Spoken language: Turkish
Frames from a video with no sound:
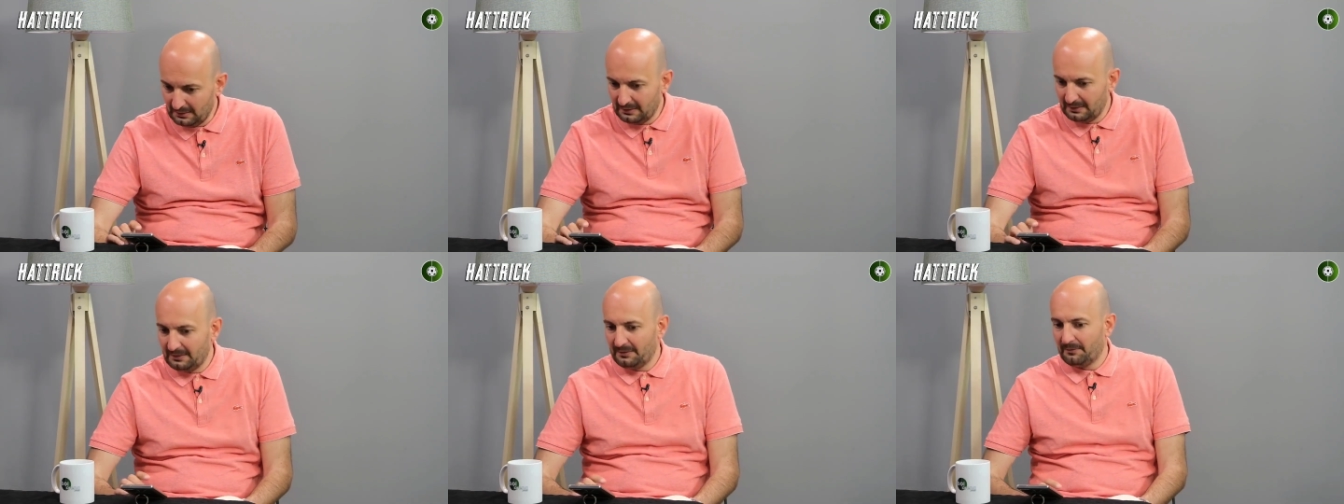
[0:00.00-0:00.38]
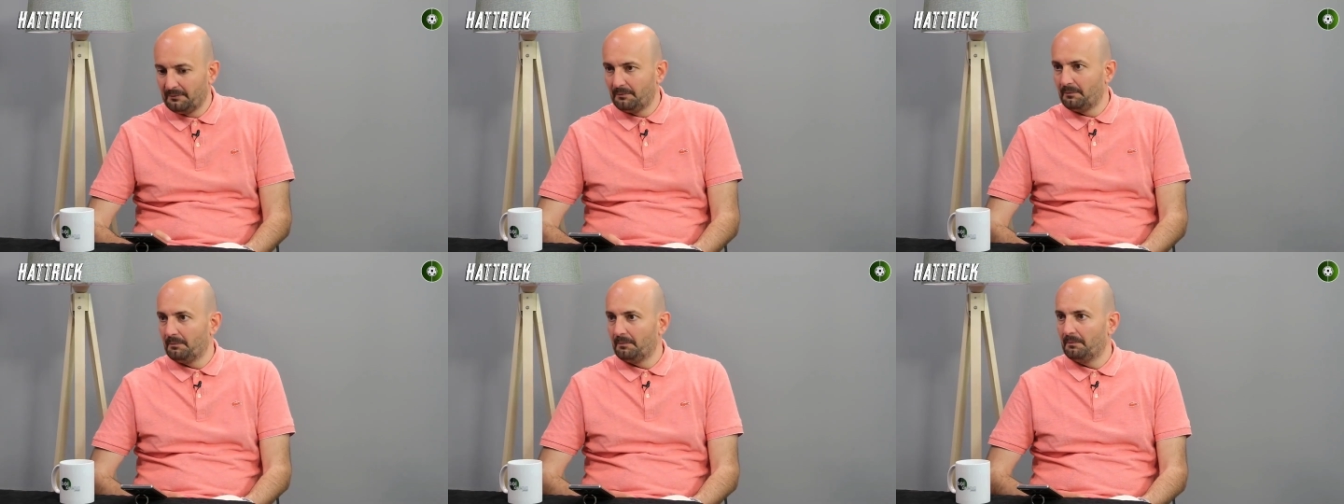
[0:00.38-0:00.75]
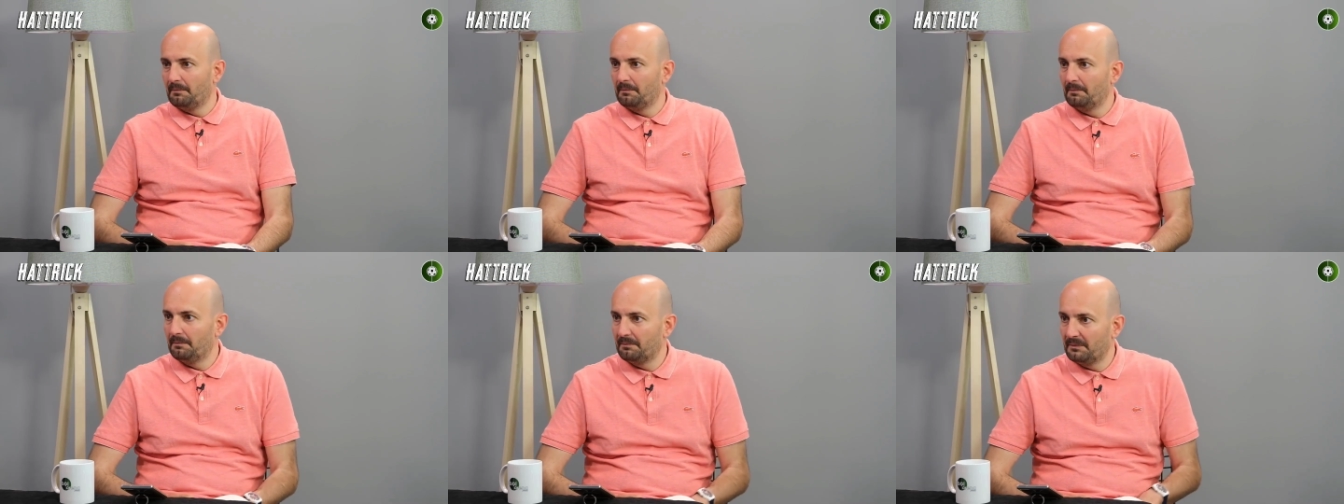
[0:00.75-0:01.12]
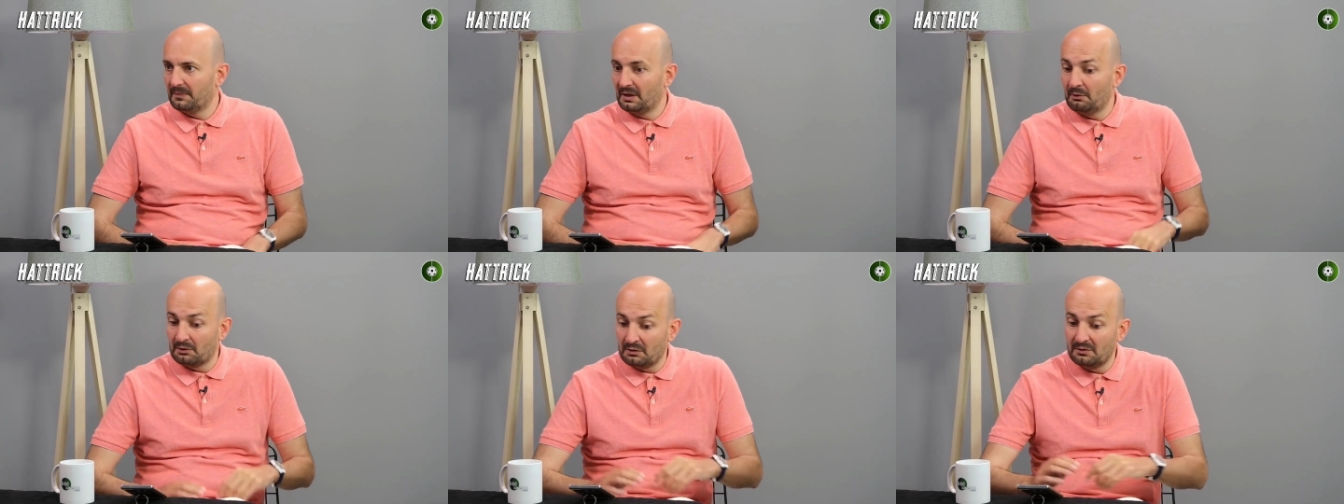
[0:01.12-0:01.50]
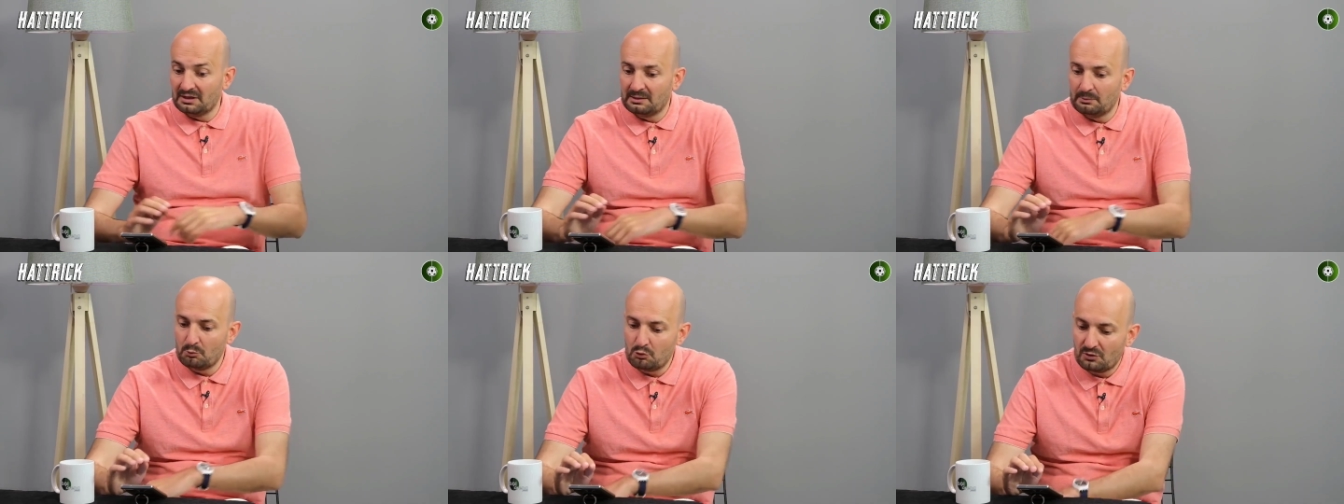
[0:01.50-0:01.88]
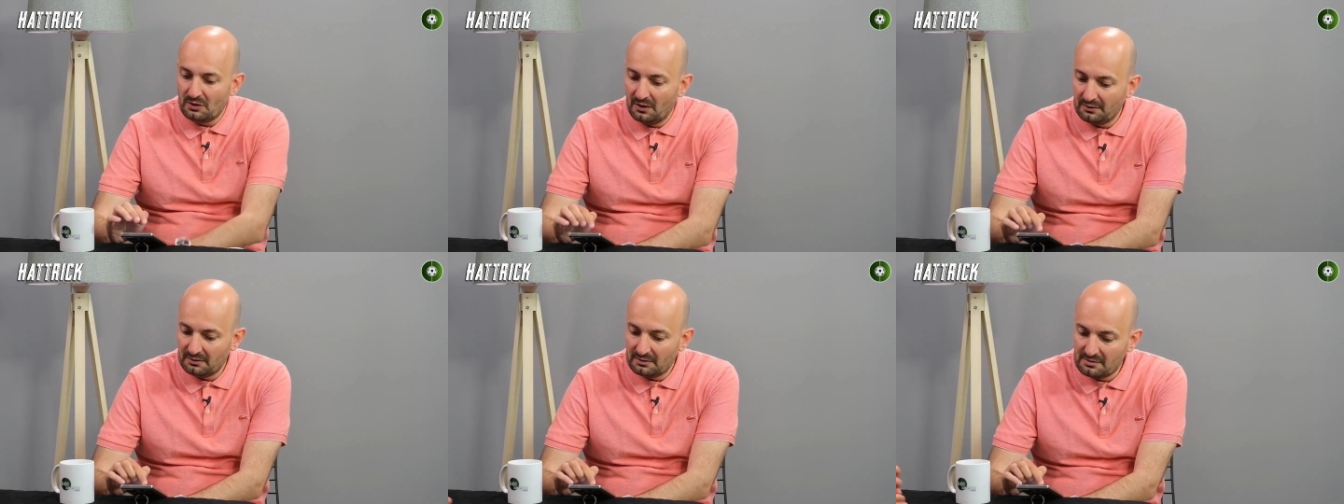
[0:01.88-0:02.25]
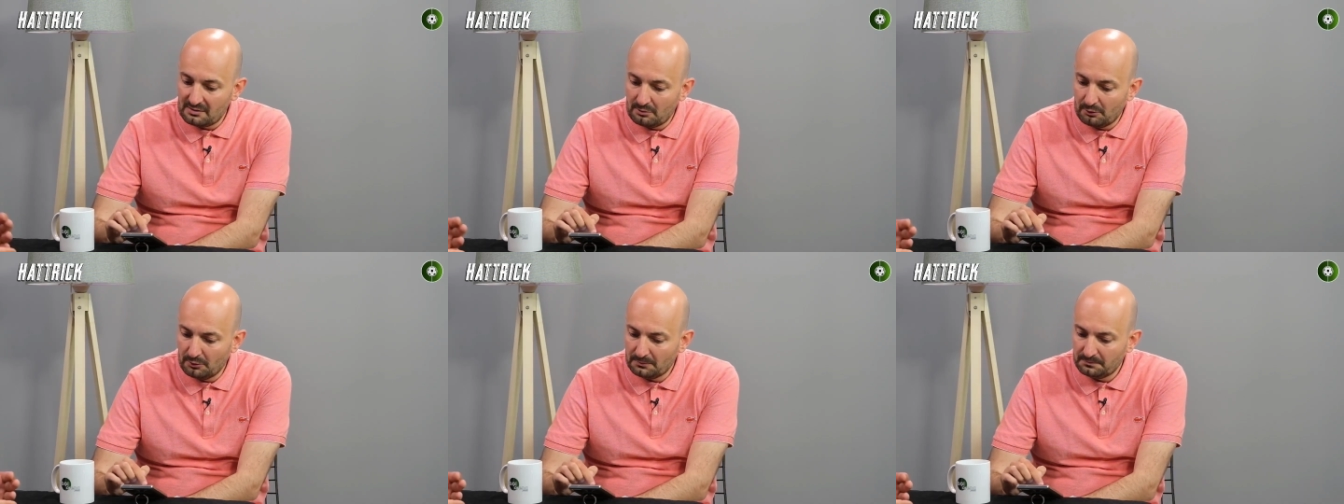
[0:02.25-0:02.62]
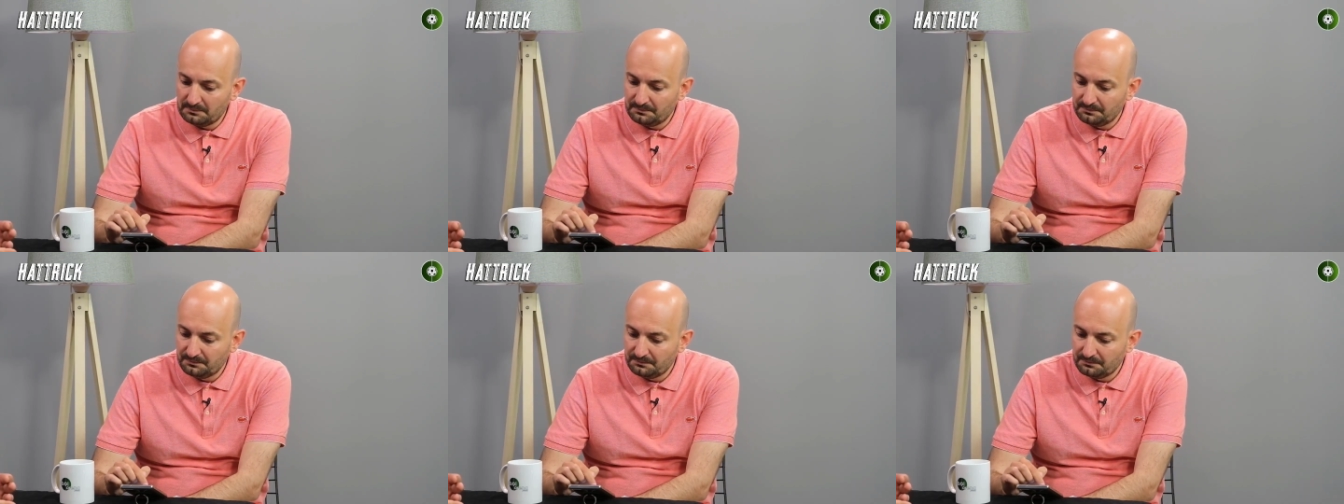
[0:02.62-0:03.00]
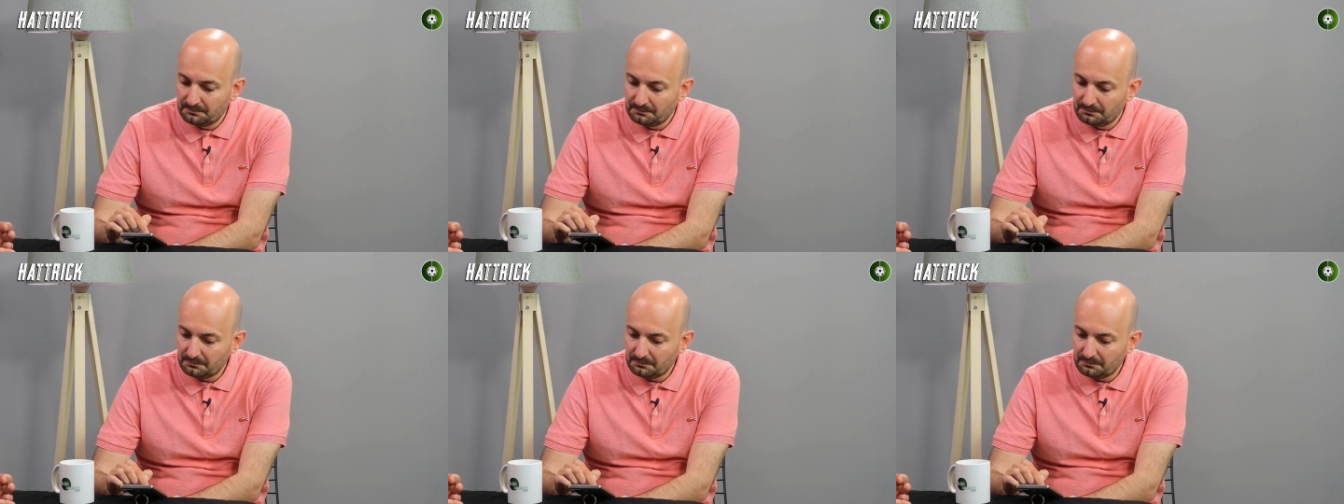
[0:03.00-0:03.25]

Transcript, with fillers: İki buçuk aydır izliyor dedi zaten. Evet, evet iki buçuk aydır. O zaman Jesus'tan da evet.